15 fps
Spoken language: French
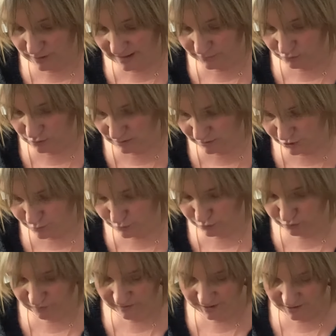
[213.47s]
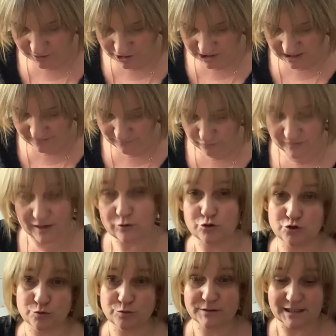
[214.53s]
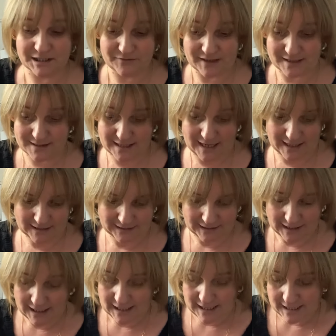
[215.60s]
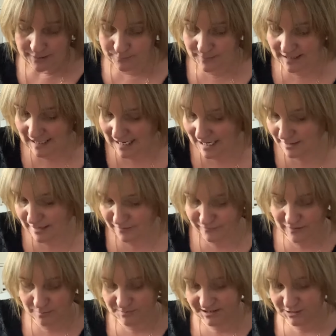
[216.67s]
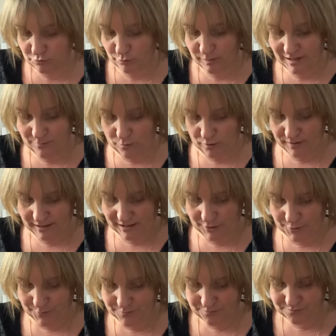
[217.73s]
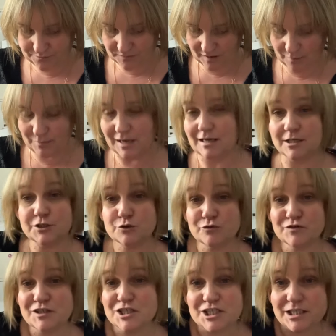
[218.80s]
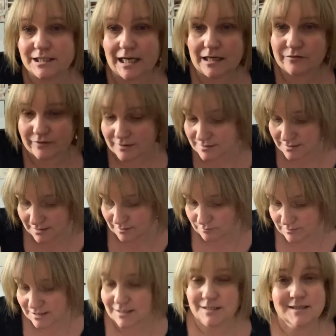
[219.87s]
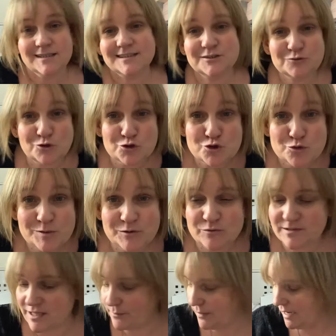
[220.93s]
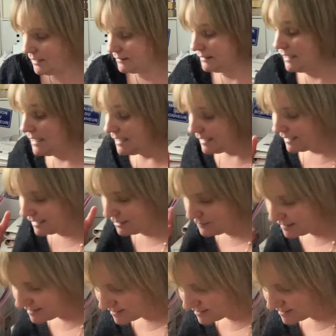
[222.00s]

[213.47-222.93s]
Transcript: cadeau, hein, je me souviens, je l'avais ouvert le jour de mon anniversaire. Mais là, elle a fait un petit complément et bah, je trouve ça génial, enfin, c'est trop choupinou de sa part. Et ma